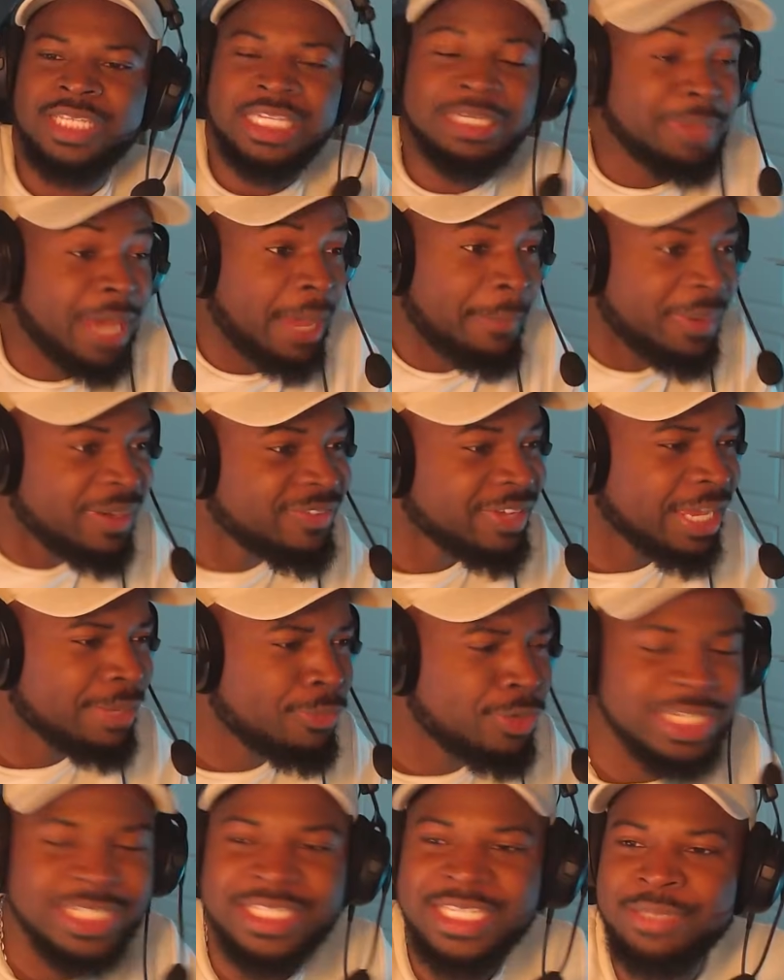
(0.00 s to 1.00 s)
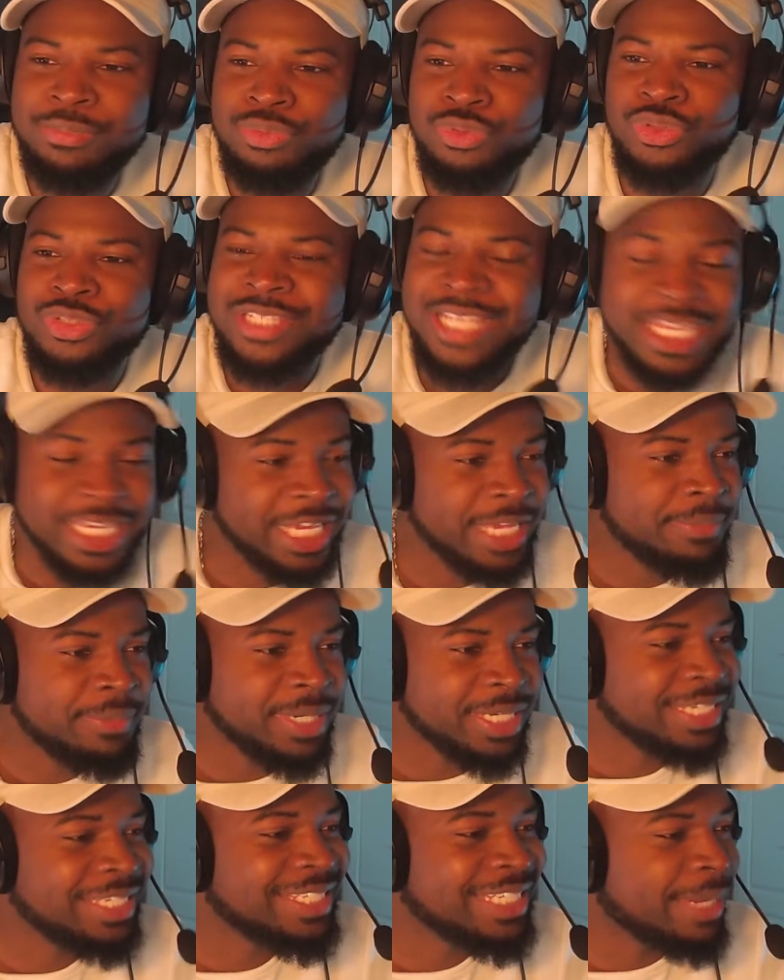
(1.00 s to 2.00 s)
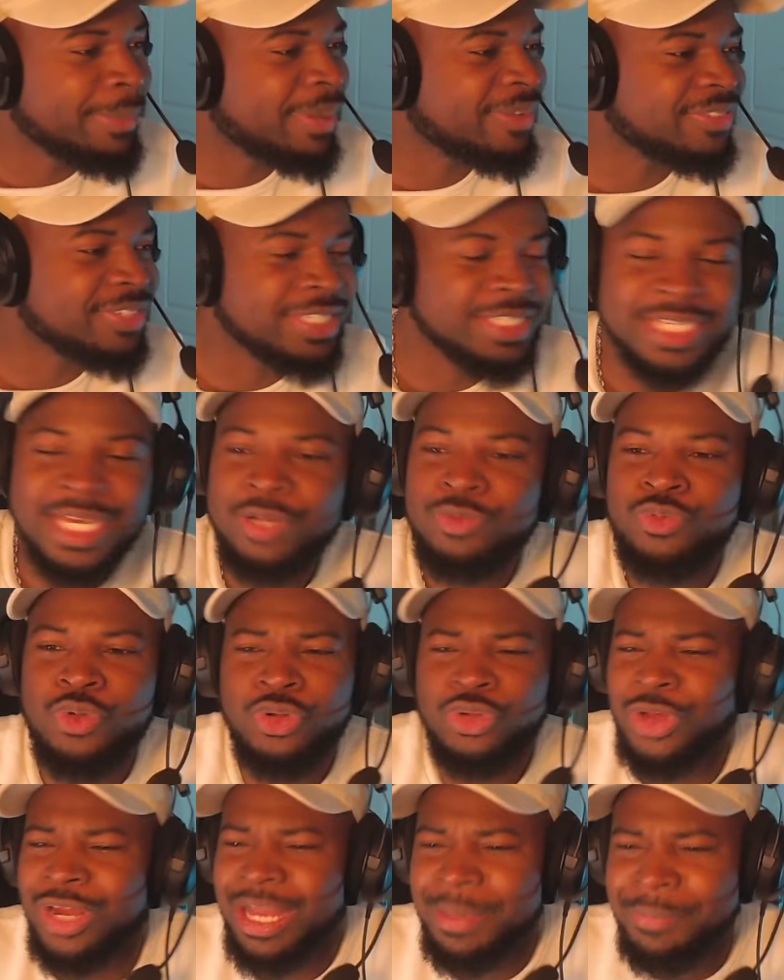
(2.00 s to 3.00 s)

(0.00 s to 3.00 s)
Il me rappelle vraiment les débuts de Zaire Emery, Kamavinga ou encore la